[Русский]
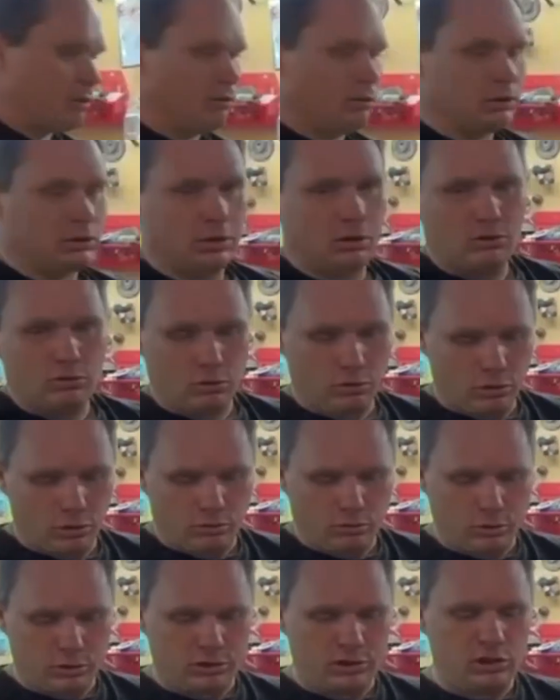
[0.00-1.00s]
под такую
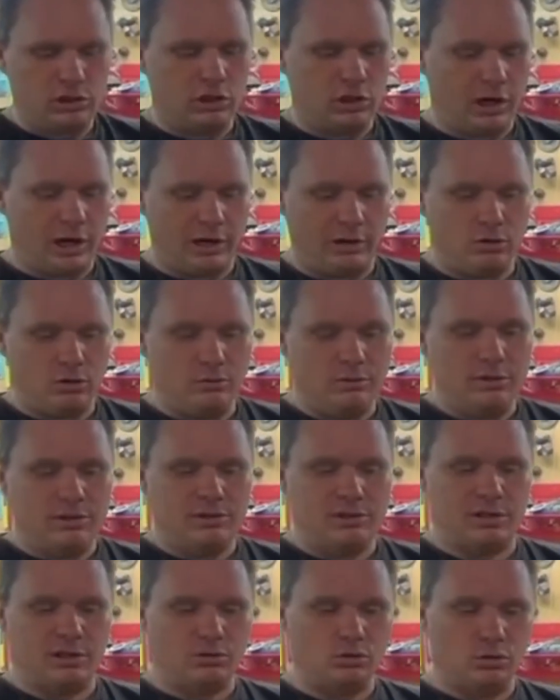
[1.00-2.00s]
вот детальку
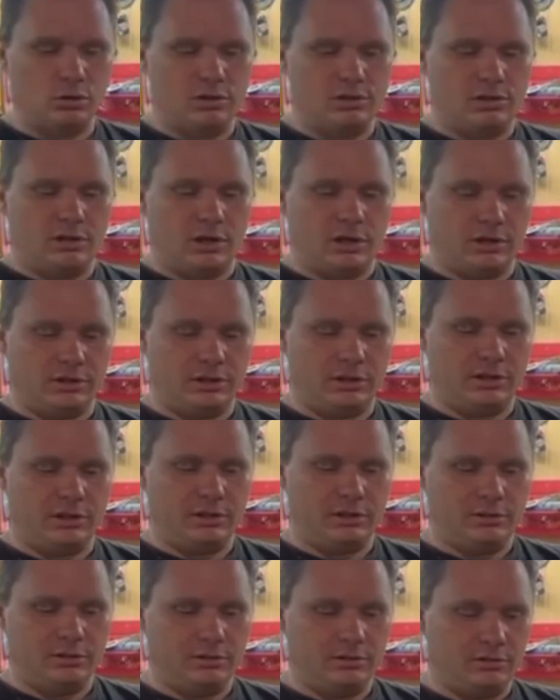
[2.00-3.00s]
с одной стороны
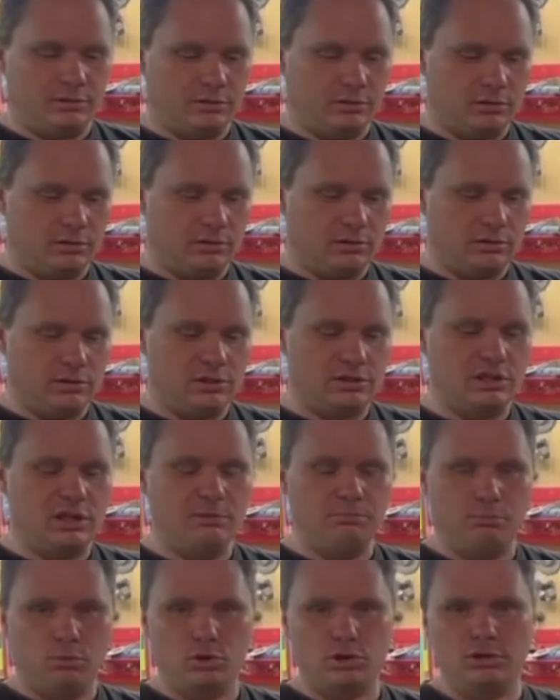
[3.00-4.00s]

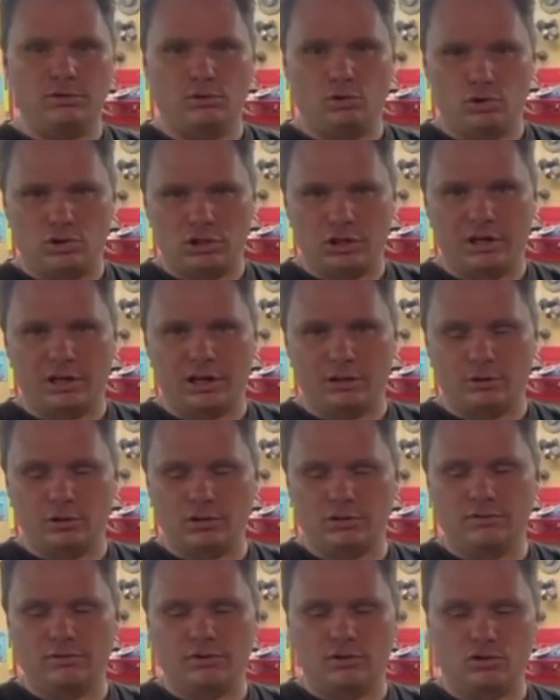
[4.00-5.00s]
изгиб по 90
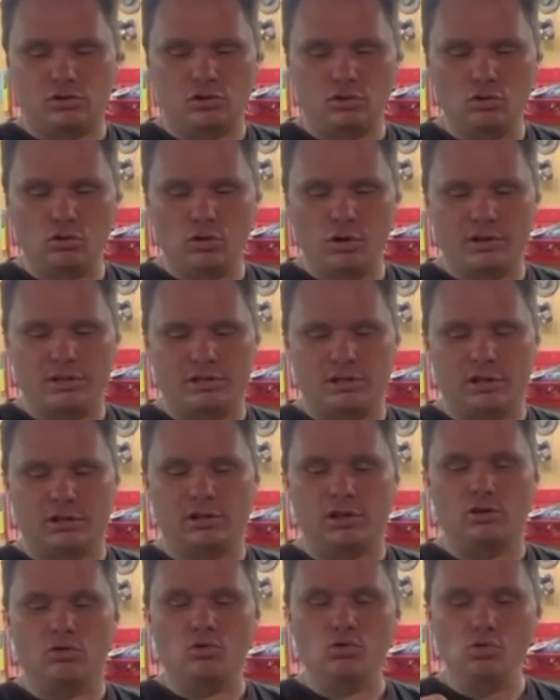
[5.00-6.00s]
градусов, с другой
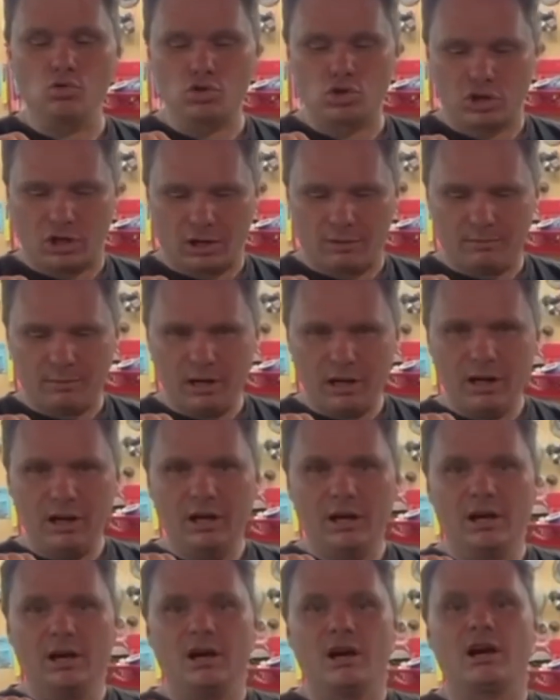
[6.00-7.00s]
стороны ушком,
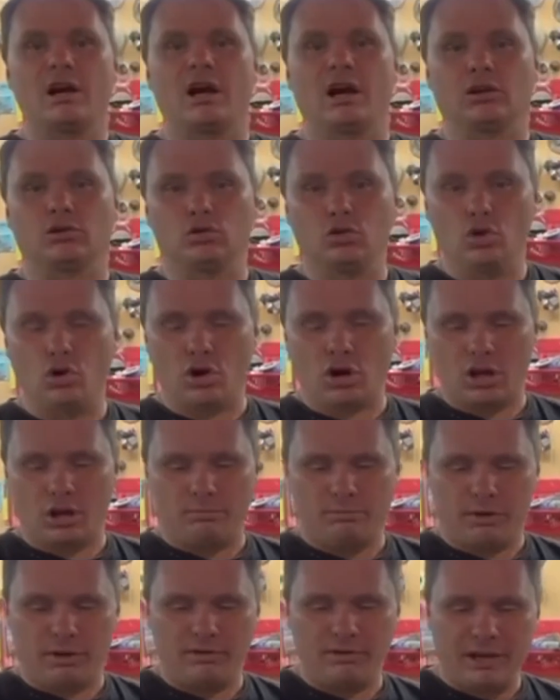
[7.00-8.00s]
которое
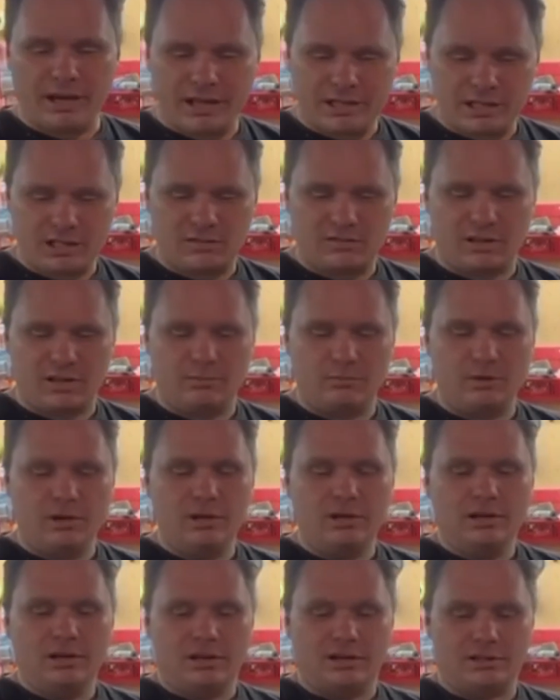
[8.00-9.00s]
привязываем
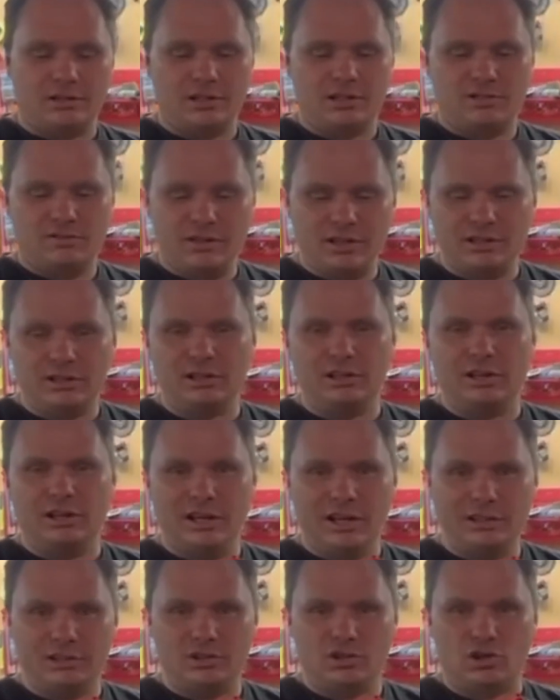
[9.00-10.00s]
разноцветные
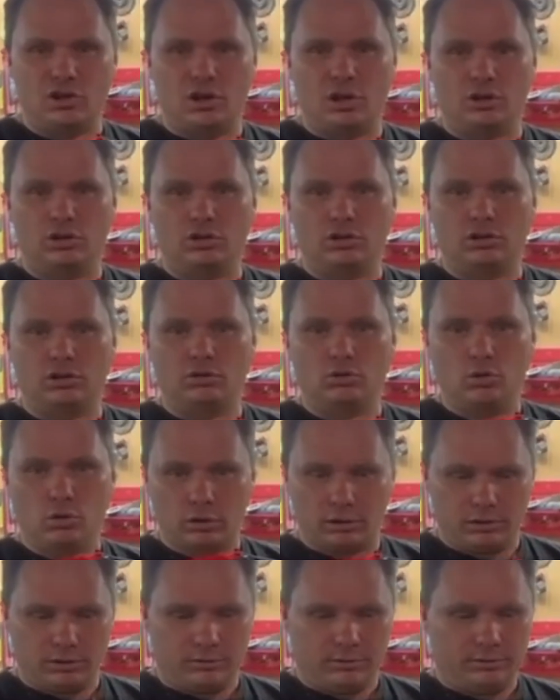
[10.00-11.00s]
ленточки от
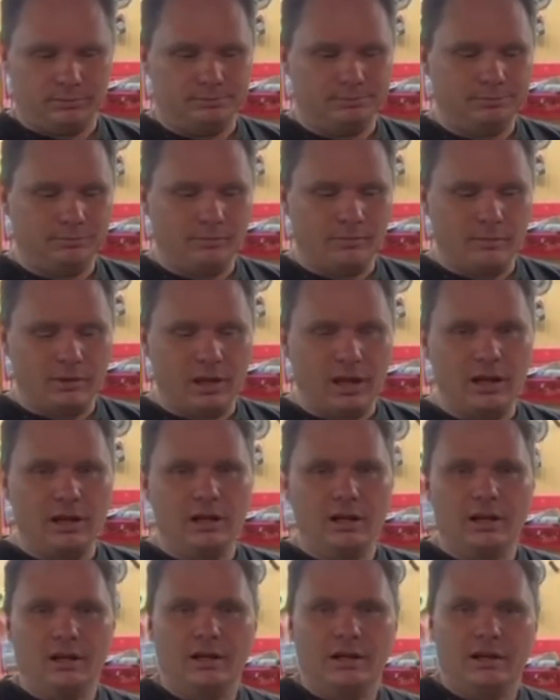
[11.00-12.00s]
тортов.
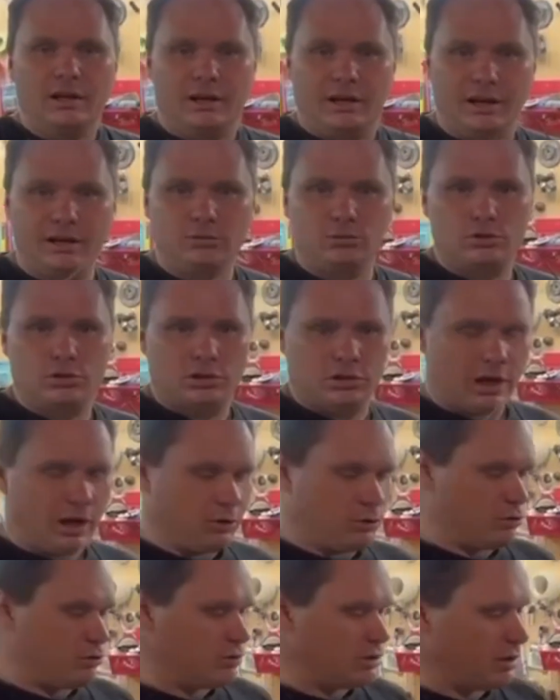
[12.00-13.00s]
Эту
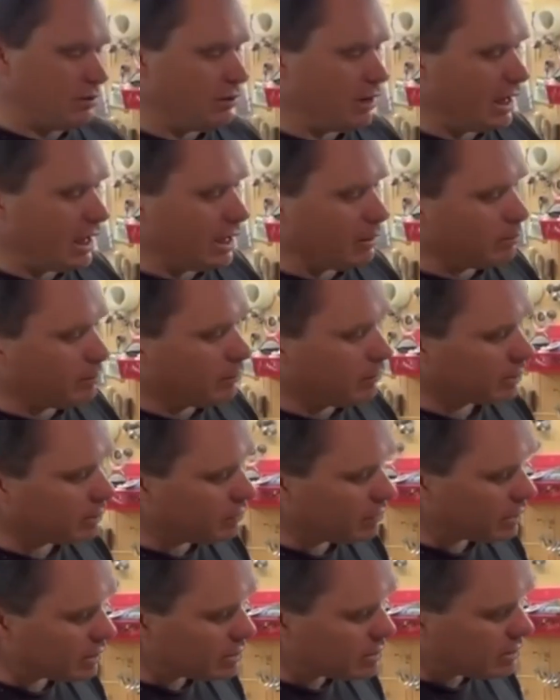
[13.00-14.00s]
детальку вставляем в
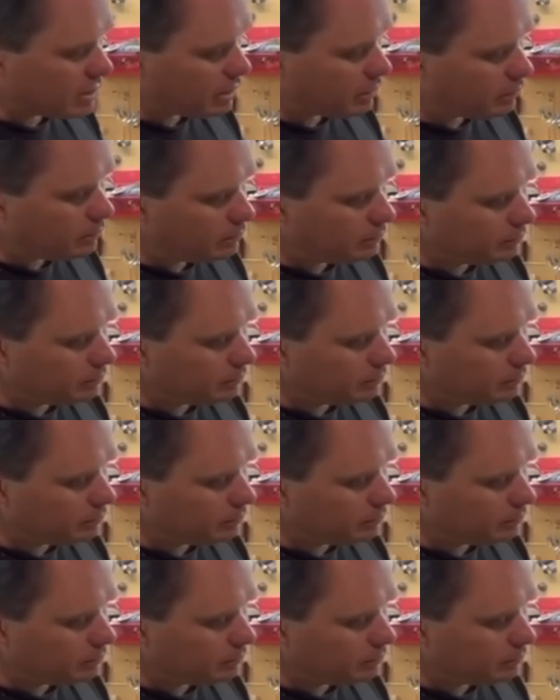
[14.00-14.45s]
отверстие,